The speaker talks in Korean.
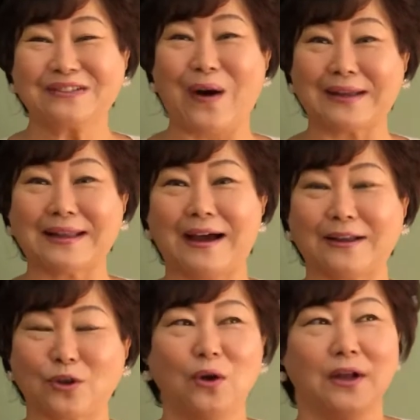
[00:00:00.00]
또
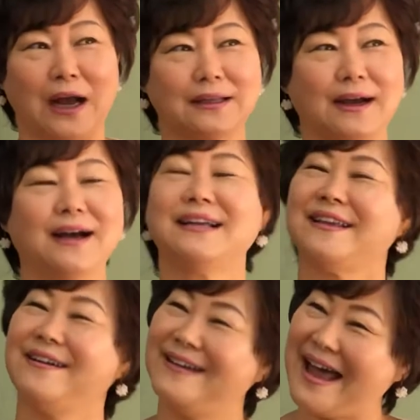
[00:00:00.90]
하다가 또 하다가
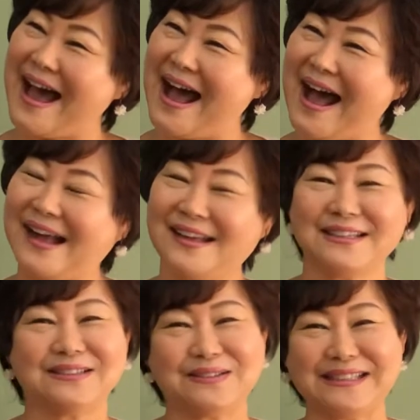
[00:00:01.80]
연아
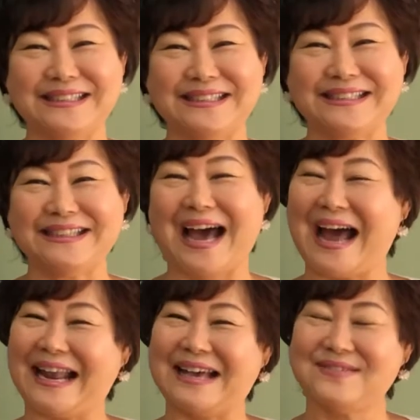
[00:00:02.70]
우리는
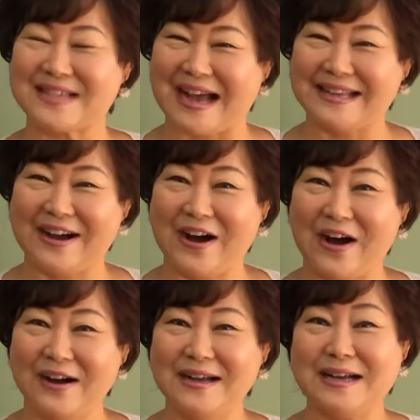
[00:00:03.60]
하나님
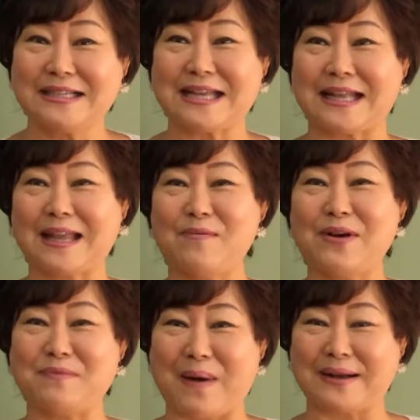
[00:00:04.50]
자녀
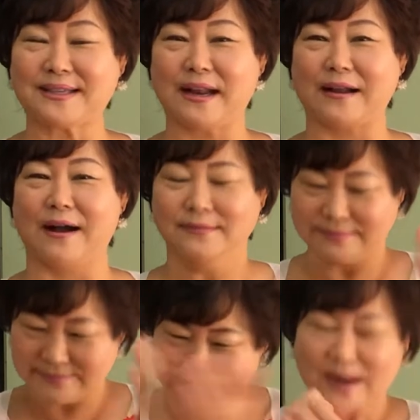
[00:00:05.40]
사탄머리 박사니까
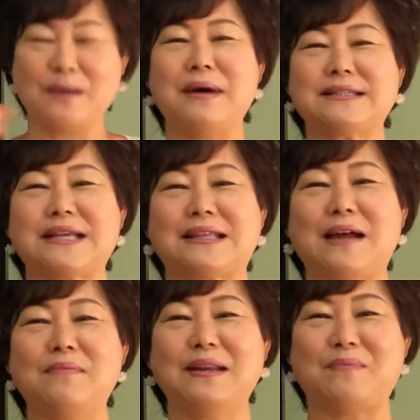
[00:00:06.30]
그러니까, 엄마
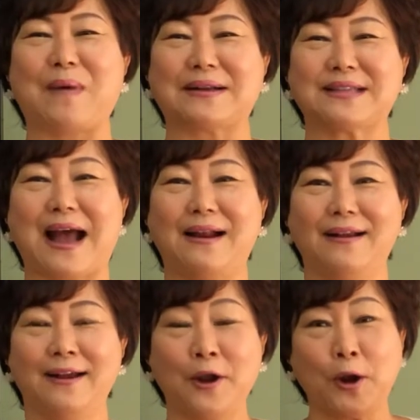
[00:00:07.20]
사탄머리 박살
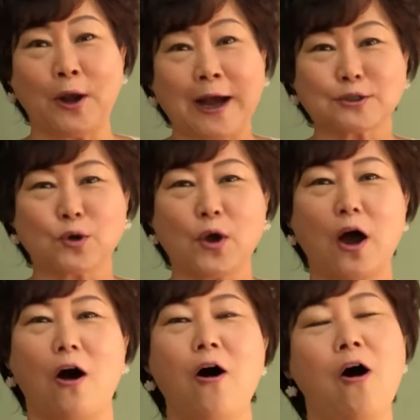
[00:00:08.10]

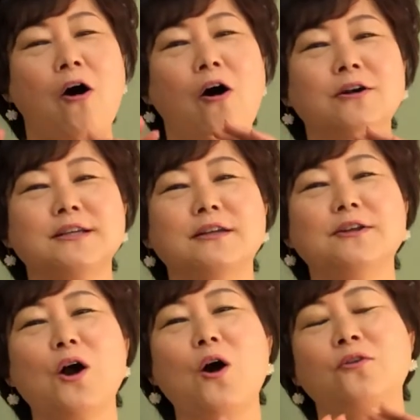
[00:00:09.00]
이래가지고요
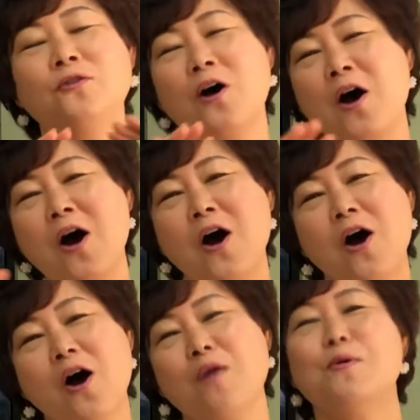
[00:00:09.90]
어제는요 너무
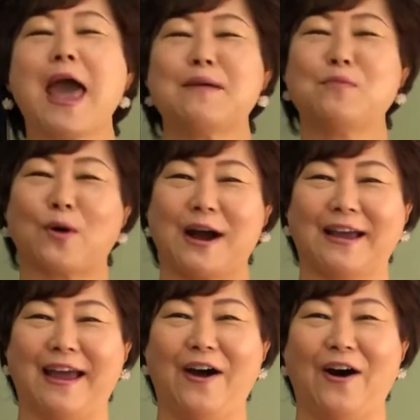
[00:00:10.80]

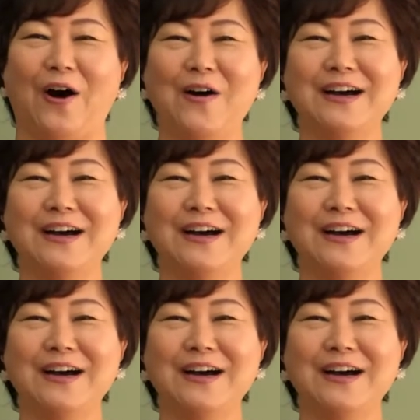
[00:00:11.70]
행복하게요